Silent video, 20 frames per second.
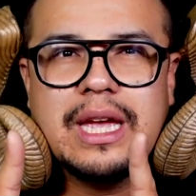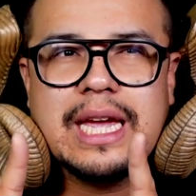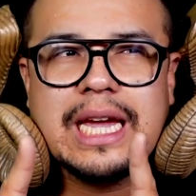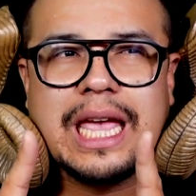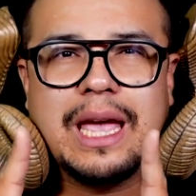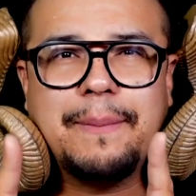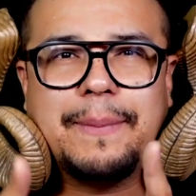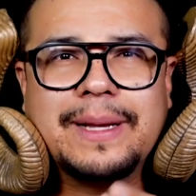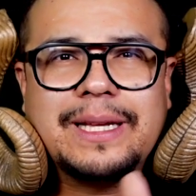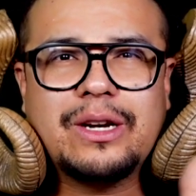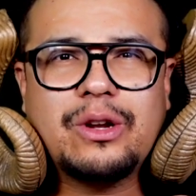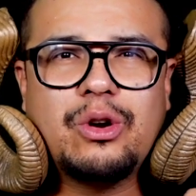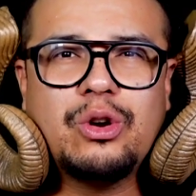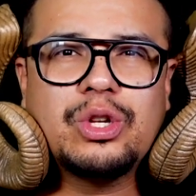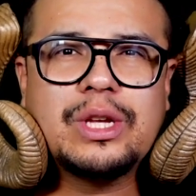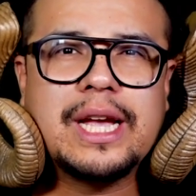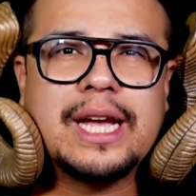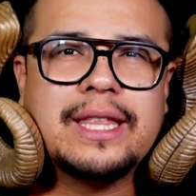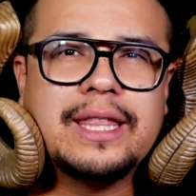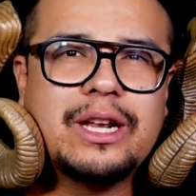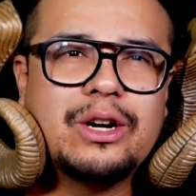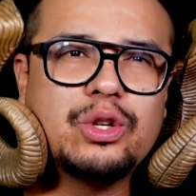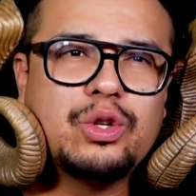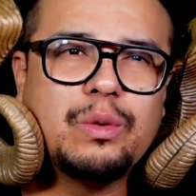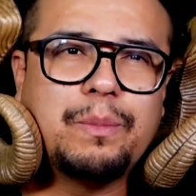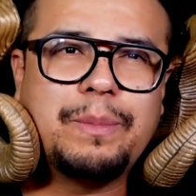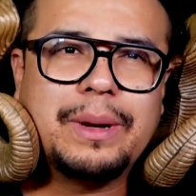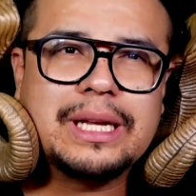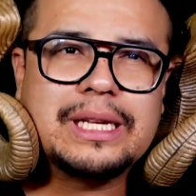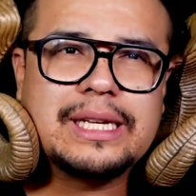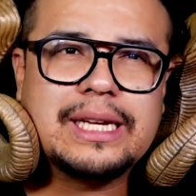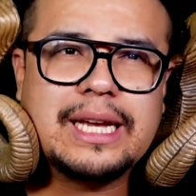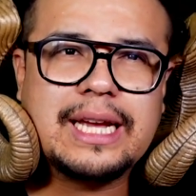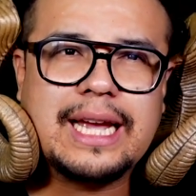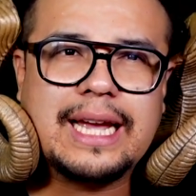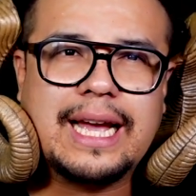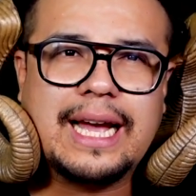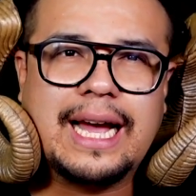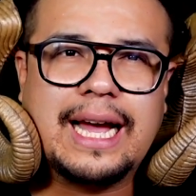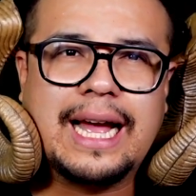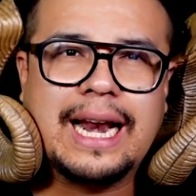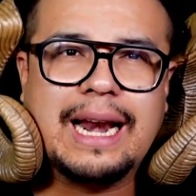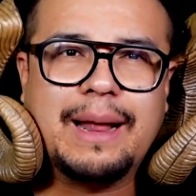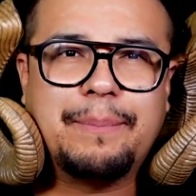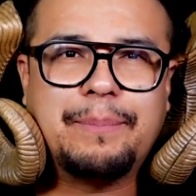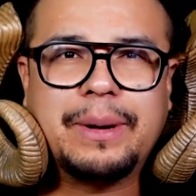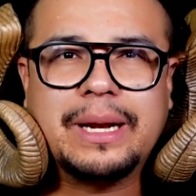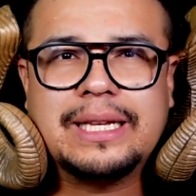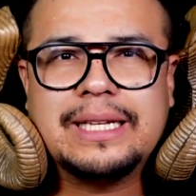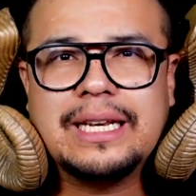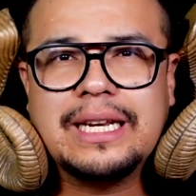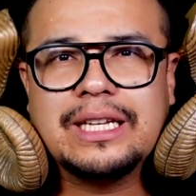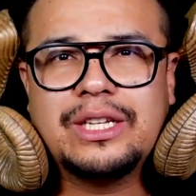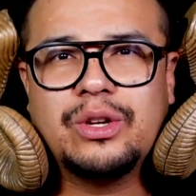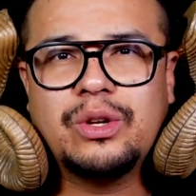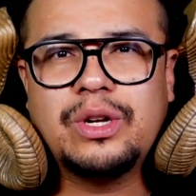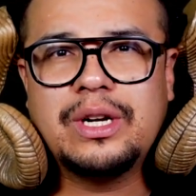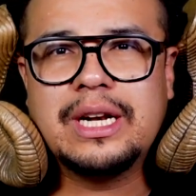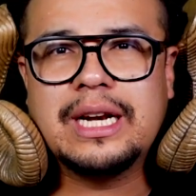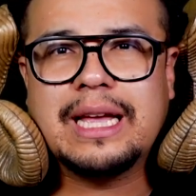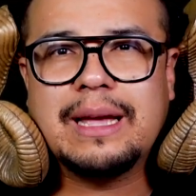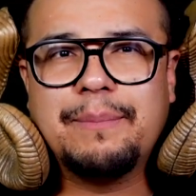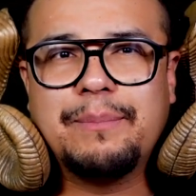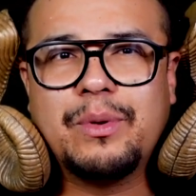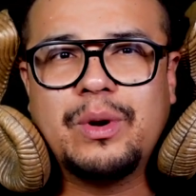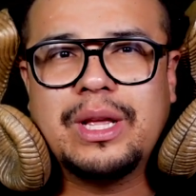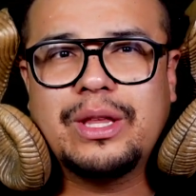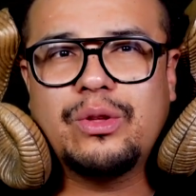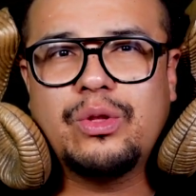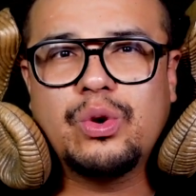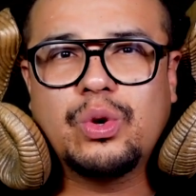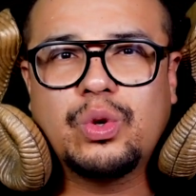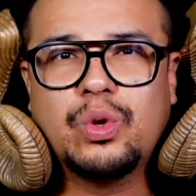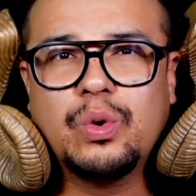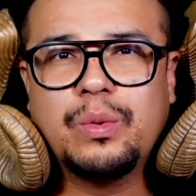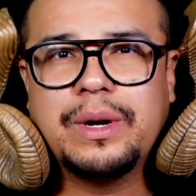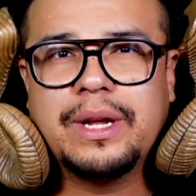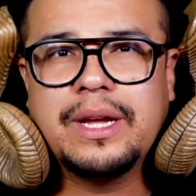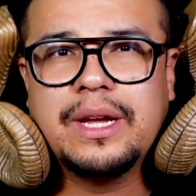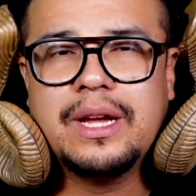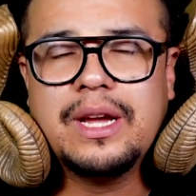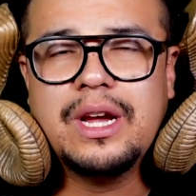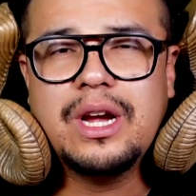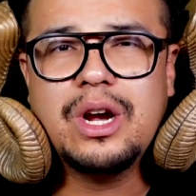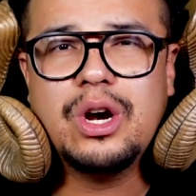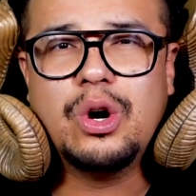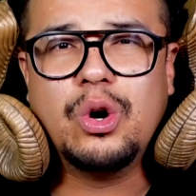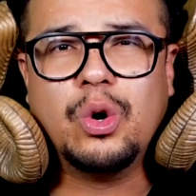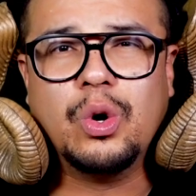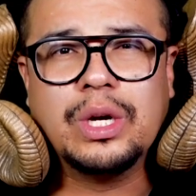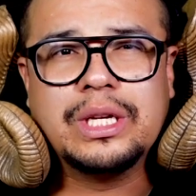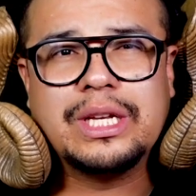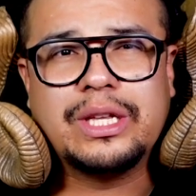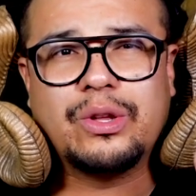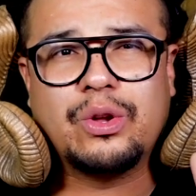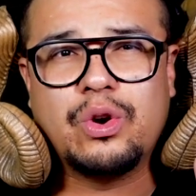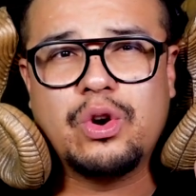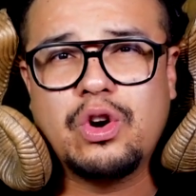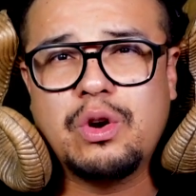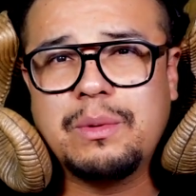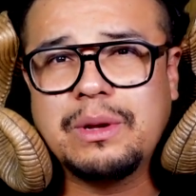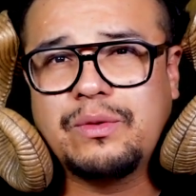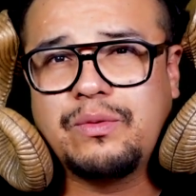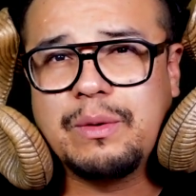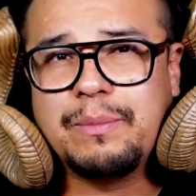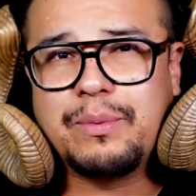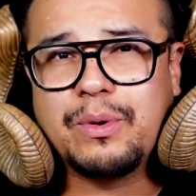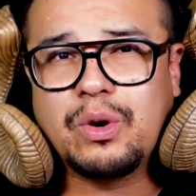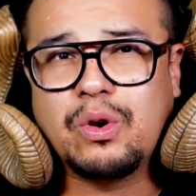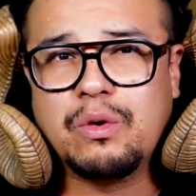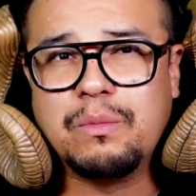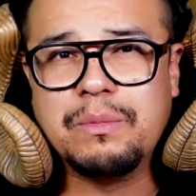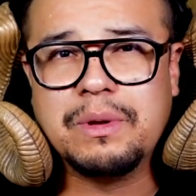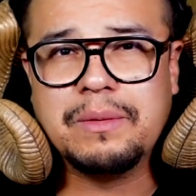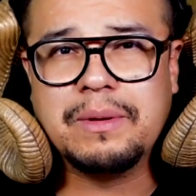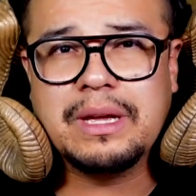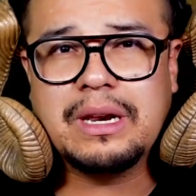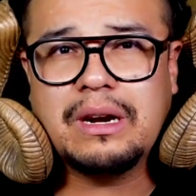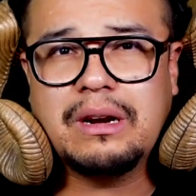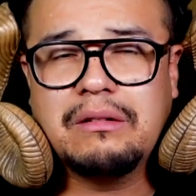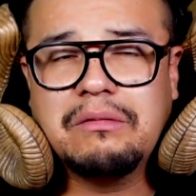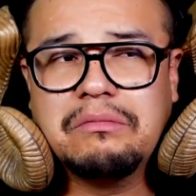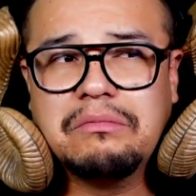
¿Qué va a pasar con los que ganaron su pase a la preselección en el Campeonato de Octubre? ¿O ese torneo nomás fue por convivir?